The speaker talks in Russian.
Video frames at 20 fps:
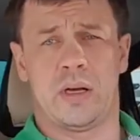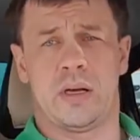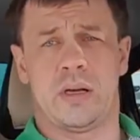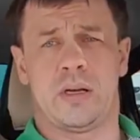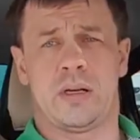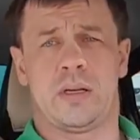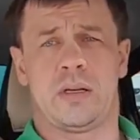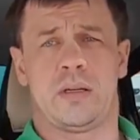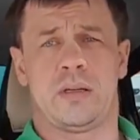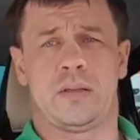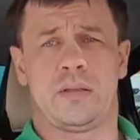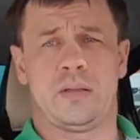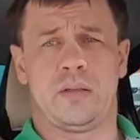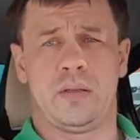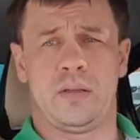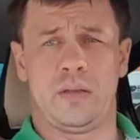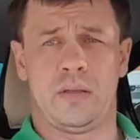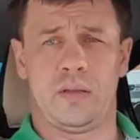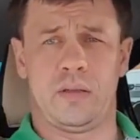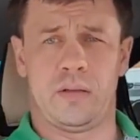А,
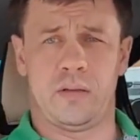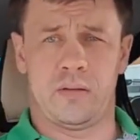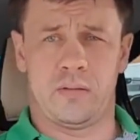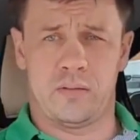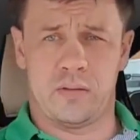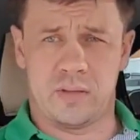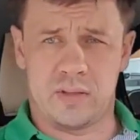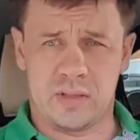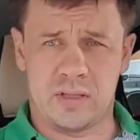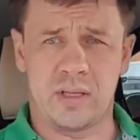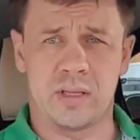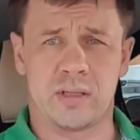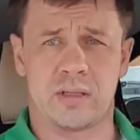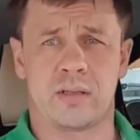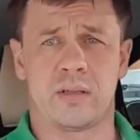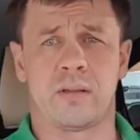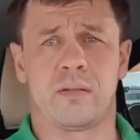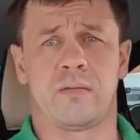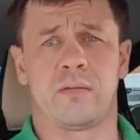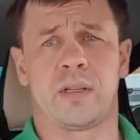и,
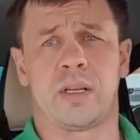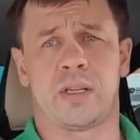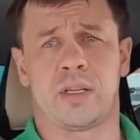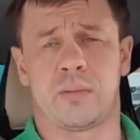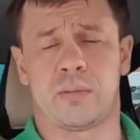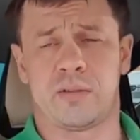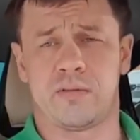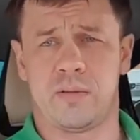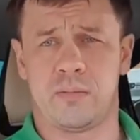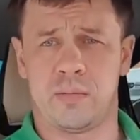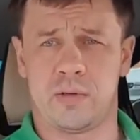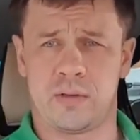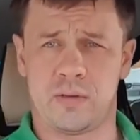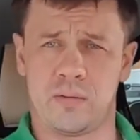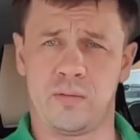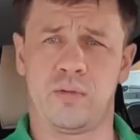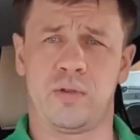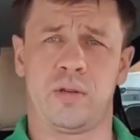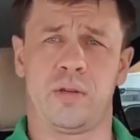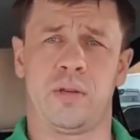естественно, в нашем с вами
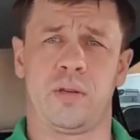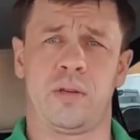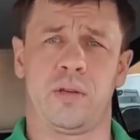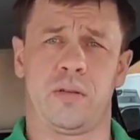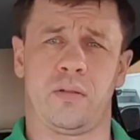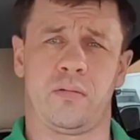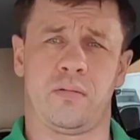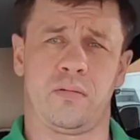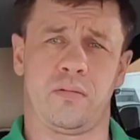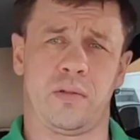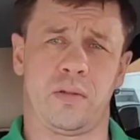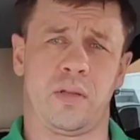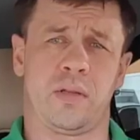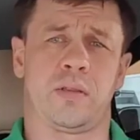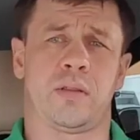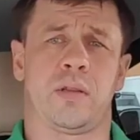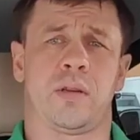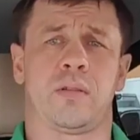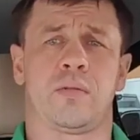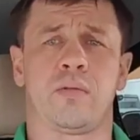случае этой
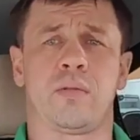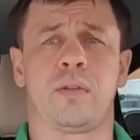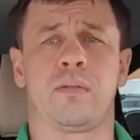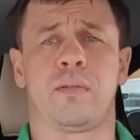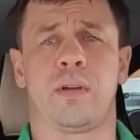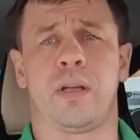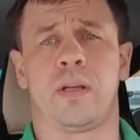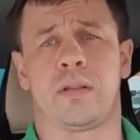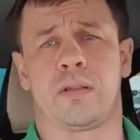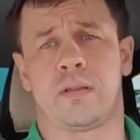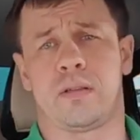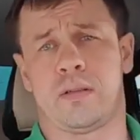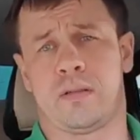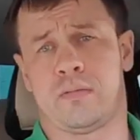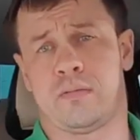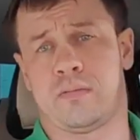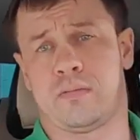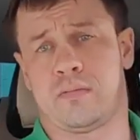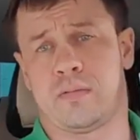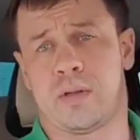стороной является,
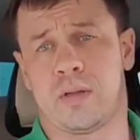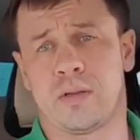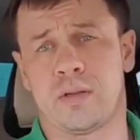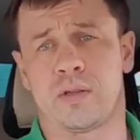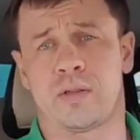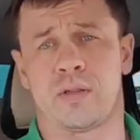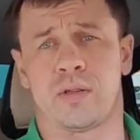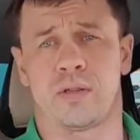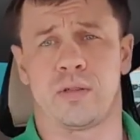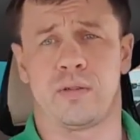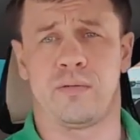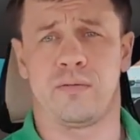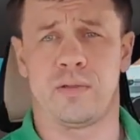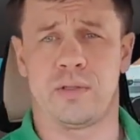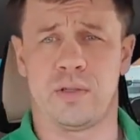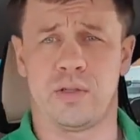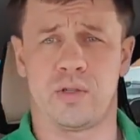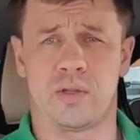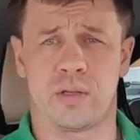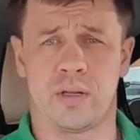конечно же,
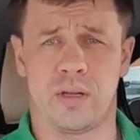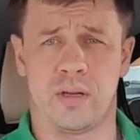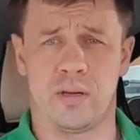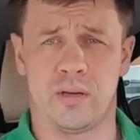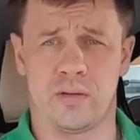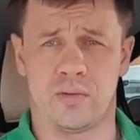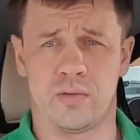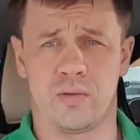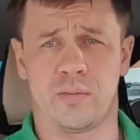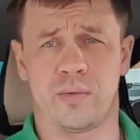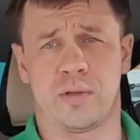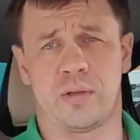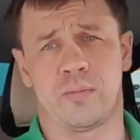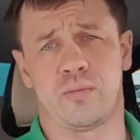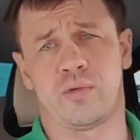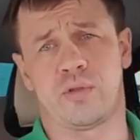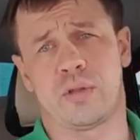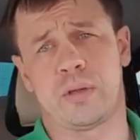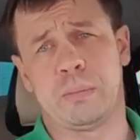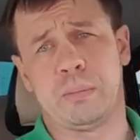физическое лицо,
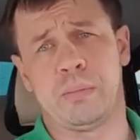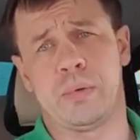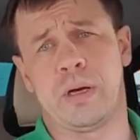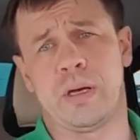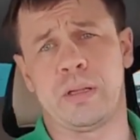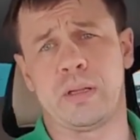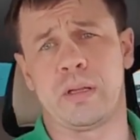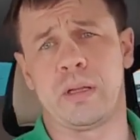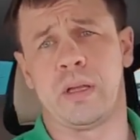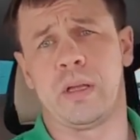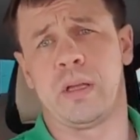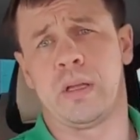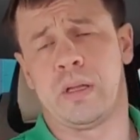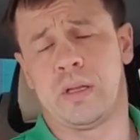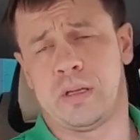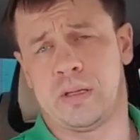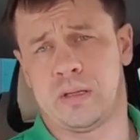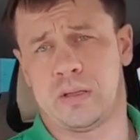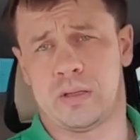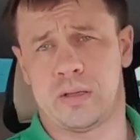потому что банк –
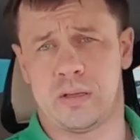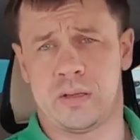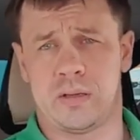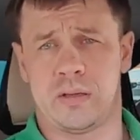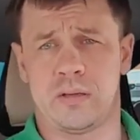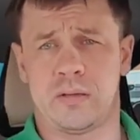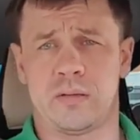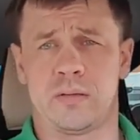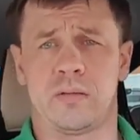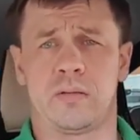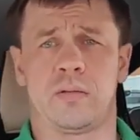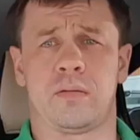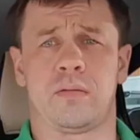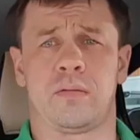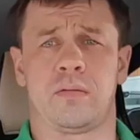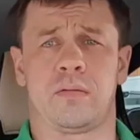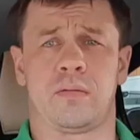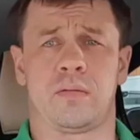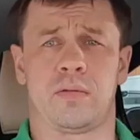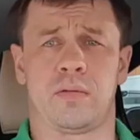это
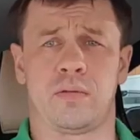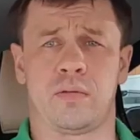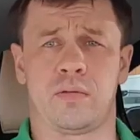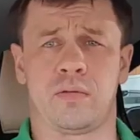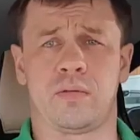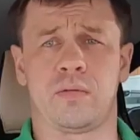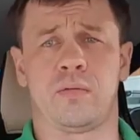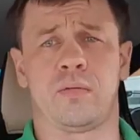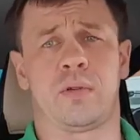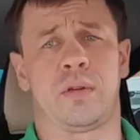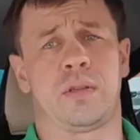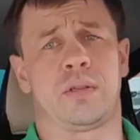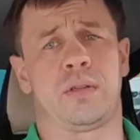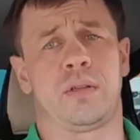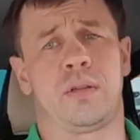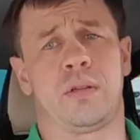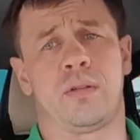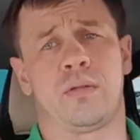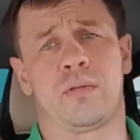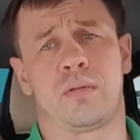э, структура
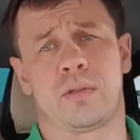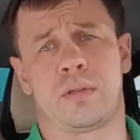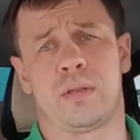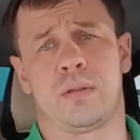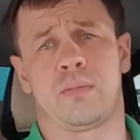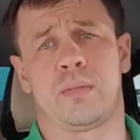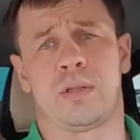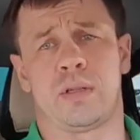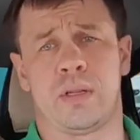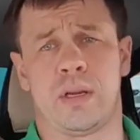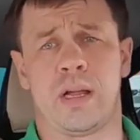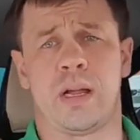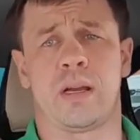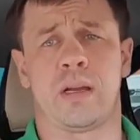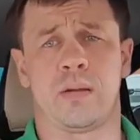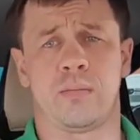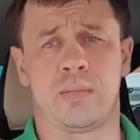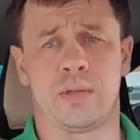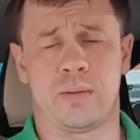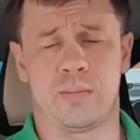серьезная,
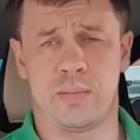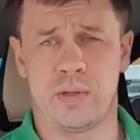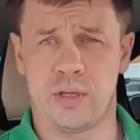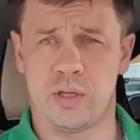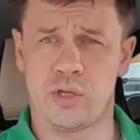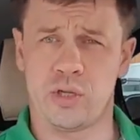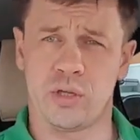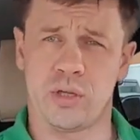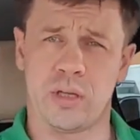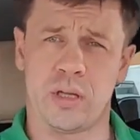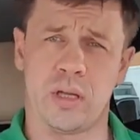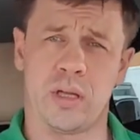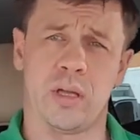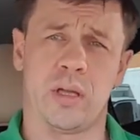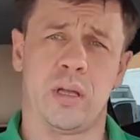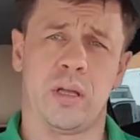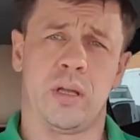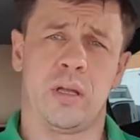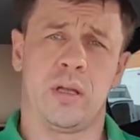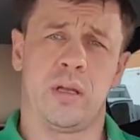материально обеспеченная,
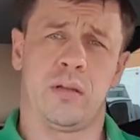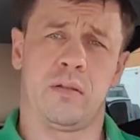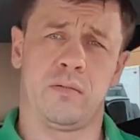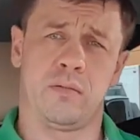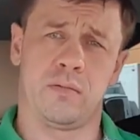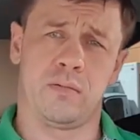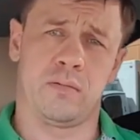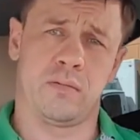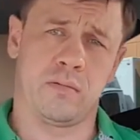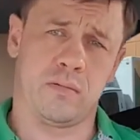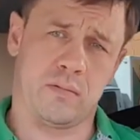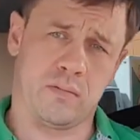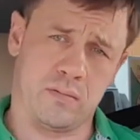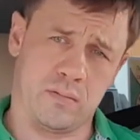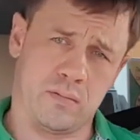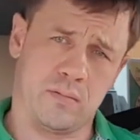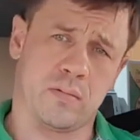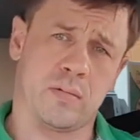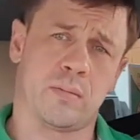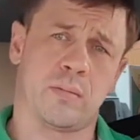
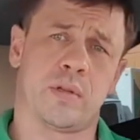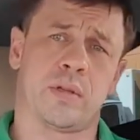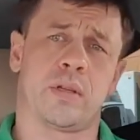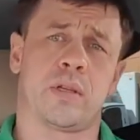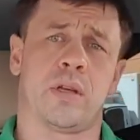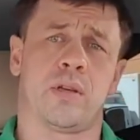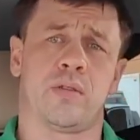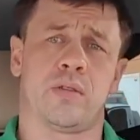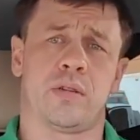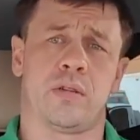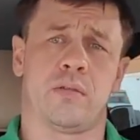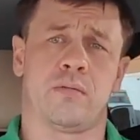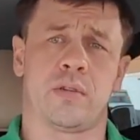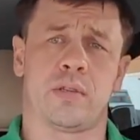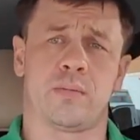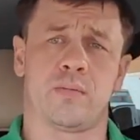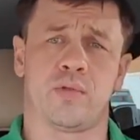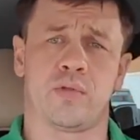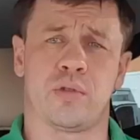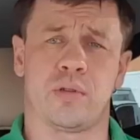Э, обладающая
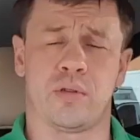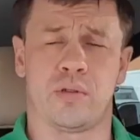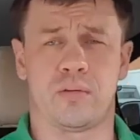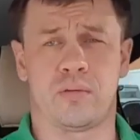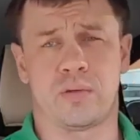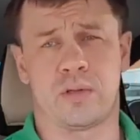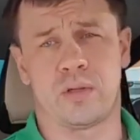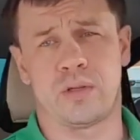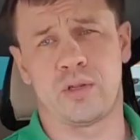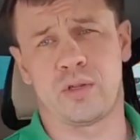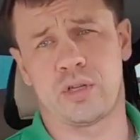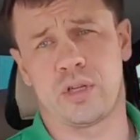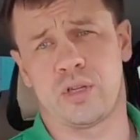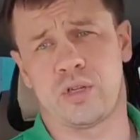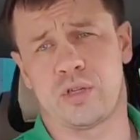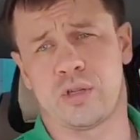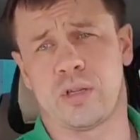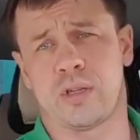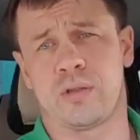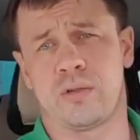возможностью содержать
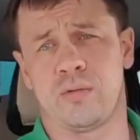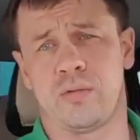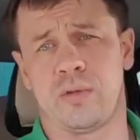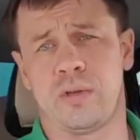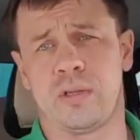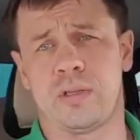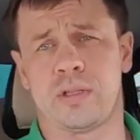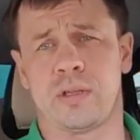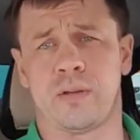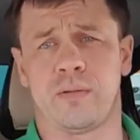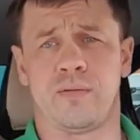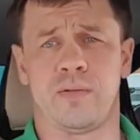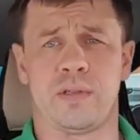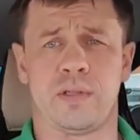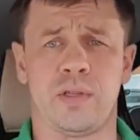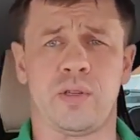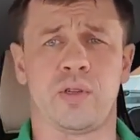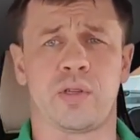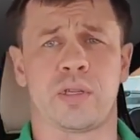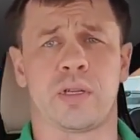штат юриста.
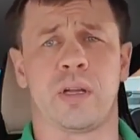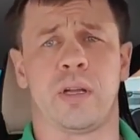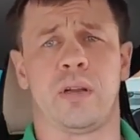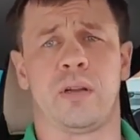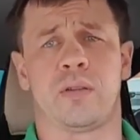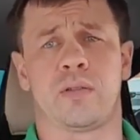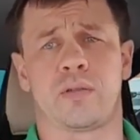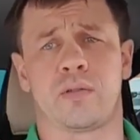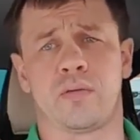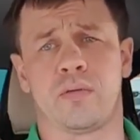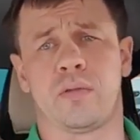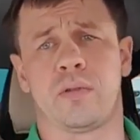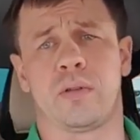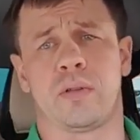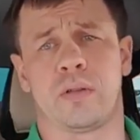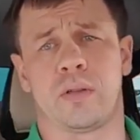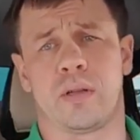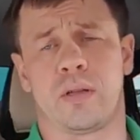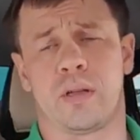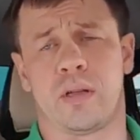Физическое лицо –
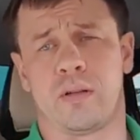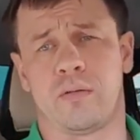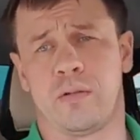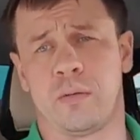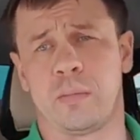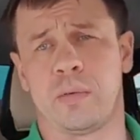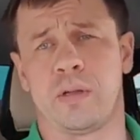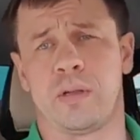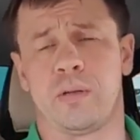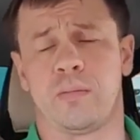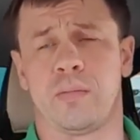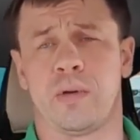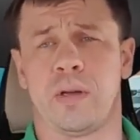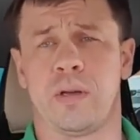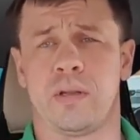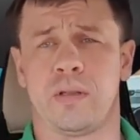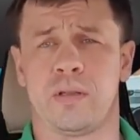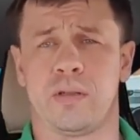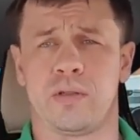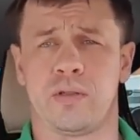это, как вы
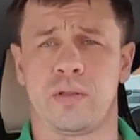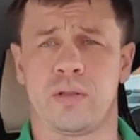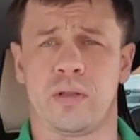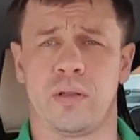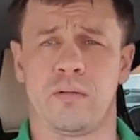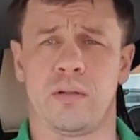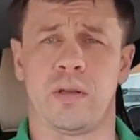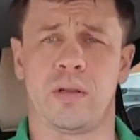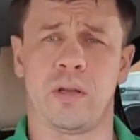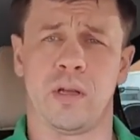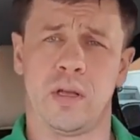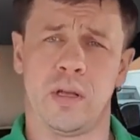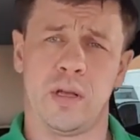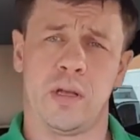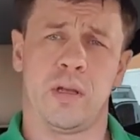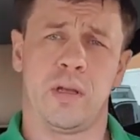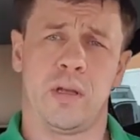понимаете, человек